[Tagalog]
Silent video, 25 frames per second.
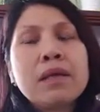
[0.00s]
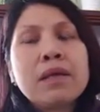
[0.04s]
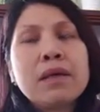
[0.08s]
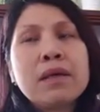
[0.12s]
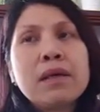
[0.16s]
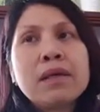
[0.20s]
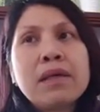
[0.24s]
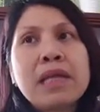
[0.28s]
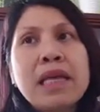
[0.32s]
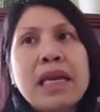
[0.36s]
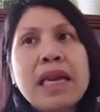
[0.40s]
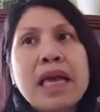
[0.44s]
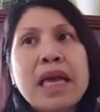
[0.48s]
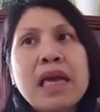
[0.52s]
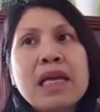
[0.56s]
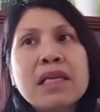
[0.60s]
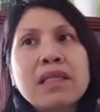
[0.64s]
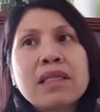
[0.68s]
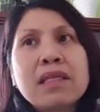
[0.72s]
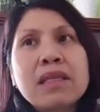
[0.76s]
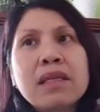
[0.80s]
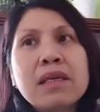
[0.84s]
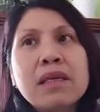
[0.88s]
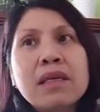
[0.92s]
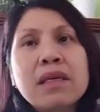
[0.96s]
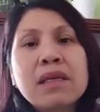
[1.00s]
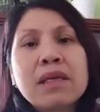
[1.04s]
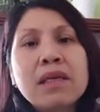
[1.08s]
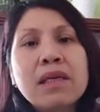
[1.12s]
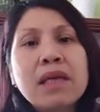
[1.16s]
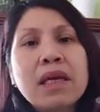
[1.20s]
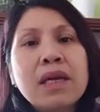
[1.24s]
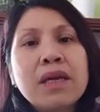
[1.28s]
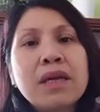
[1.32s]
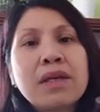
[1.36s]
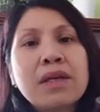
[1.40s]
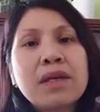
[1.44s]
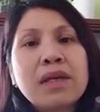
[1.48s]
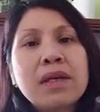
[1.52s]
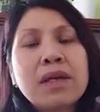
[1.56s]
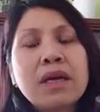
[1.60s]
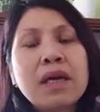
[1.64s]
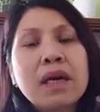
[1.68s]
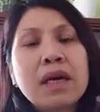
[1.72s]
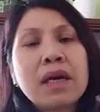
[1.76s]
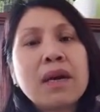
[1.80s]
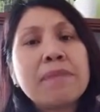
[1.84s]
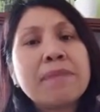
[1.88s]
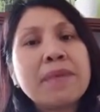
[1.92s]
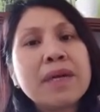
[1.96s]
uh, the last, uh,
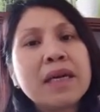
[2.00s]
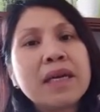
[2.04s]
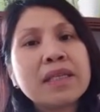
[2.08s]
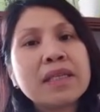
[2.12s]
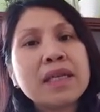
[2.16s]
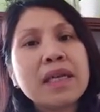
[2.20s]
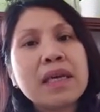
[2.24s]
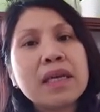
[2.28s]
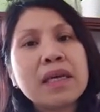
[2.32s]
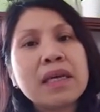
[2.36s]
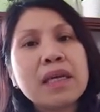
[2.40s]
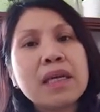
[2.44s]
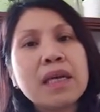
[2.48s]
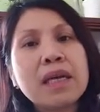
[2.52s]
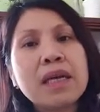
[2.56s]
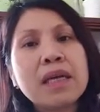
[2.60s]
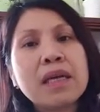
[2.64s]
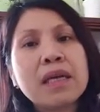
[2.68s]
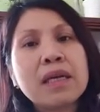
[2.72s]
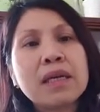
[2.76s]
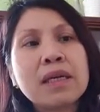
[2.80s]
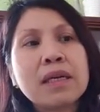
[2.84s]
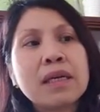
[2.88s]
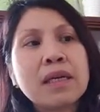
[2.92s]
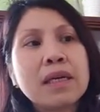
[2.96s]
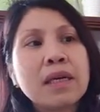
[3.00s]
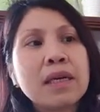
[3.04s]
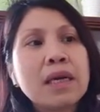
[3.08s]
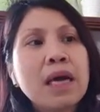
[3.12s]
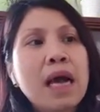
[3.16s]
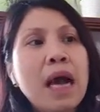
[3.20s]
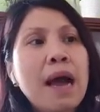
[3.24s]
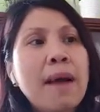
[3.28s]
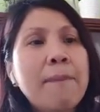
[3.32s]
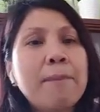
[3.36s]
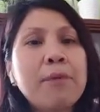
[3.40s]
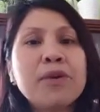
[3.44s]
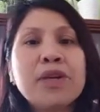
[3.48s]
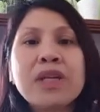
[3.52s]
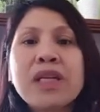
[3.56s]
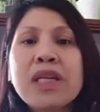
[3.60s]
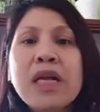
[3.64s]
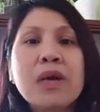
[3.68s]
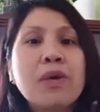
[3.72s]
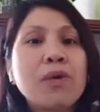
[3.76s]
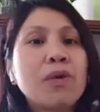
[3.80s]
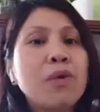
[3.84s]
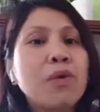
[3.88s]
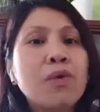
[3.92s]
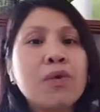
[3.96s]
gagabi kasi lang ging kahapon, hindi
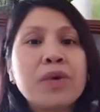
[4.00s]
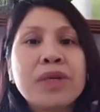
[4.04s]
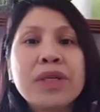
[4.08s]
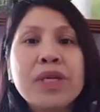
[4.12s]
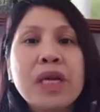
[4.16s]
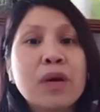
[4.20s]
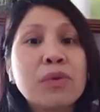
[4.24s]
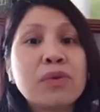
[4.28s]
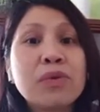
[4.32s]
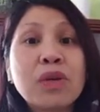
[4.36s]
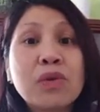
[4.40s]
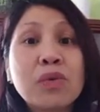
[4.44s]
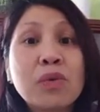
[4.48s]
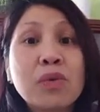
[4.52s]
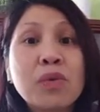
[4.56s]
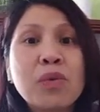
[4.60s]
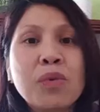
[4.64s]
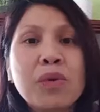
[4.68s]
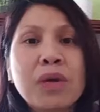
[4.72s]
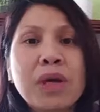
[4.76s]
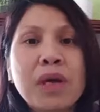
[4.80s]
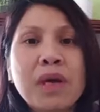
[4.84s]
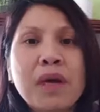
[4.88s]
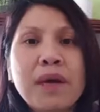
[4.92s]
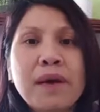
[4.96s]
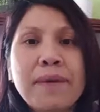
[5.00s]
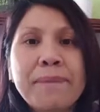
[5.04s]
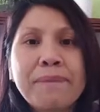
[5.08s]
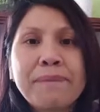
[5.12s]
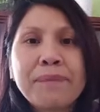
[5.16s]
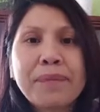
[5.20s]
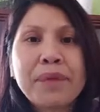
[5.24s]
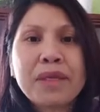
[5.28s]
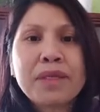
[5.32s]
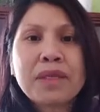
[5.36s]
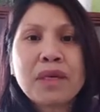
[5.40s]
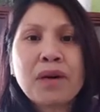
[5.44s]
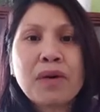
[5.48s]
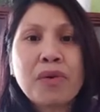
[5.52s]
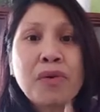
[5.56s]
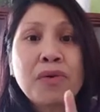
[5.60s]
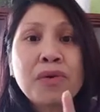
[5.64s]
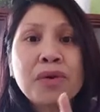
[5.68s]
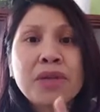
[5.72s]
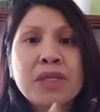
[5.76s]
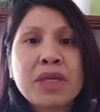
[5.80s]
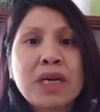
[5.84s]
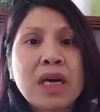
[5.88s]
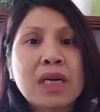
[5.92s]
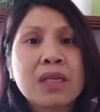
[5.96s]
ako, hindi ako natulog lang ga. Isang
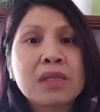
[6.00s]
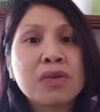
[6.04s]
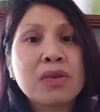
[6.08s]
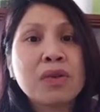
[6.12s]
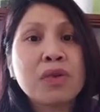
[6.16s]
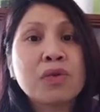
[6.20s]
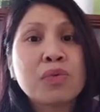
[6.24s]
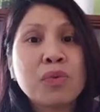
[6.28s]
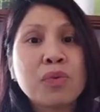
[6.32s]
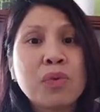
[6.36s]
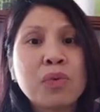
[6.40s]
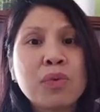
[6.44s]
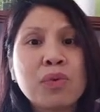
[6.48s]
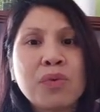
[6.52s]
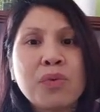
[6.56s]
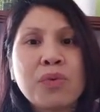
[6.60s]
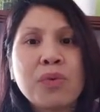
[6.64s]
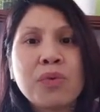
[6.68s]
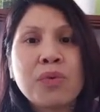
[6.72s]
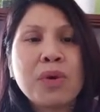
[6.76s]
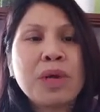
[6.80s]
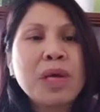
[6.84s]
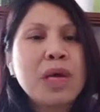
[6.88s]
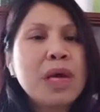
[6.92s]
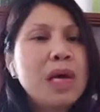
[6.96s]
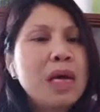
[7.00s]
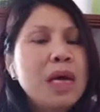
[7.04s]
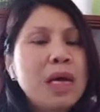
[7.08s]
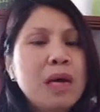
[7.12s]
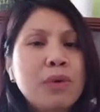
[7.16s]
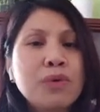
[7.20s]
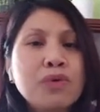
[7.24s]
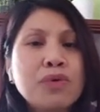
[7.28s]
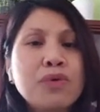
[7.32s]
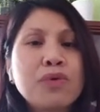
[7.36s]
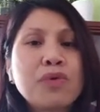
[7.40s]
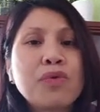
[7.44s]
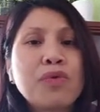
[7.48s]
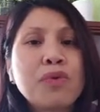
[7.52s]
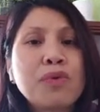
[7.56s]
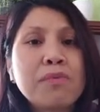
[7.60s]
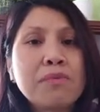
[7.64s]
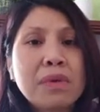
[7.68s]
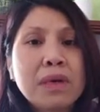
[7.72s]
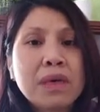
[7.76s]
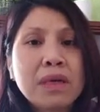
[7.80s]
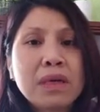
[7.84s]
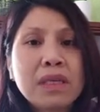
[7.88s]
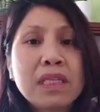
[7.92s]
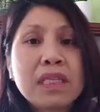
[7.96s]
oras lang ang tinutulog ko. Gusto kong
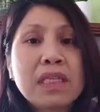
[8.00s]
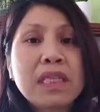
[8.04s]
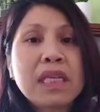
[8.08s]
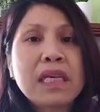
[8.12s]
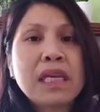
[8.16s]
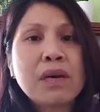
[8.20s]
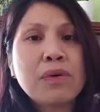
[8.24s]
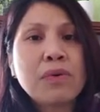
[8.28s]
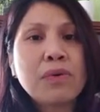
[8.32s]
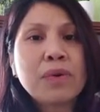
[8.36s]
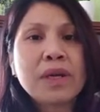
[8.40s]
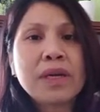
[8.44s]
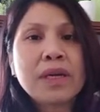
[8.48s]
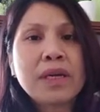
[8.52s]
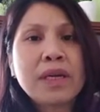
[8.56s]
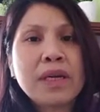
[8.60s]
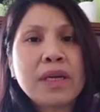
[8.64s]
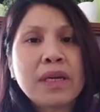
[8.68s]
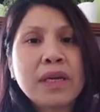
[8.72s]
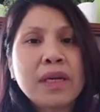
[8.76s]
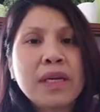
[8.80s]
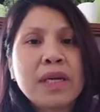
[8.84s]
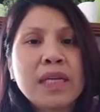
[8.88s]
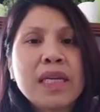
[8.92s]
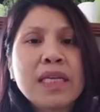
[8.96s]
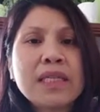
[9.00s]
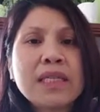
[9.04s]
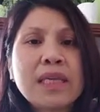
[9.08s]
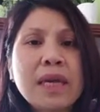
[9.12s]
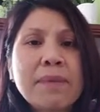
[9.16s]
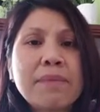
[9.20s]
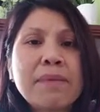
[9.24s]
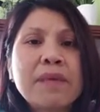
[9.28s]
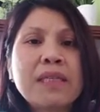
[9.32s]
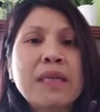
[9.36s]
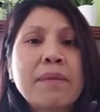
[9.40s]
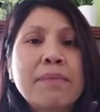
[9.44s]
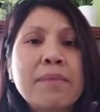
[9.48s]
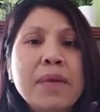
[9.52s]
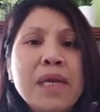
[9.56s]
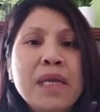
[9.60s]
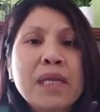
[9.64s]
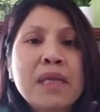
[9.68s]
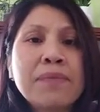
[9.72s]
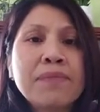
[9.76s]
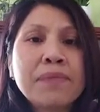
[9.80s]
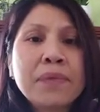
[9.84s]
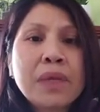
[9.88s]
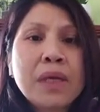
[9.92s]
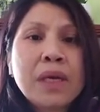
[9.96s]
magising ako lang Hindi sa ibig
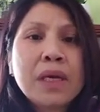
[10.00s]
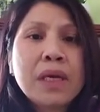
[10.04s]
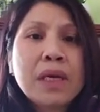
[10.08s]
sabihin,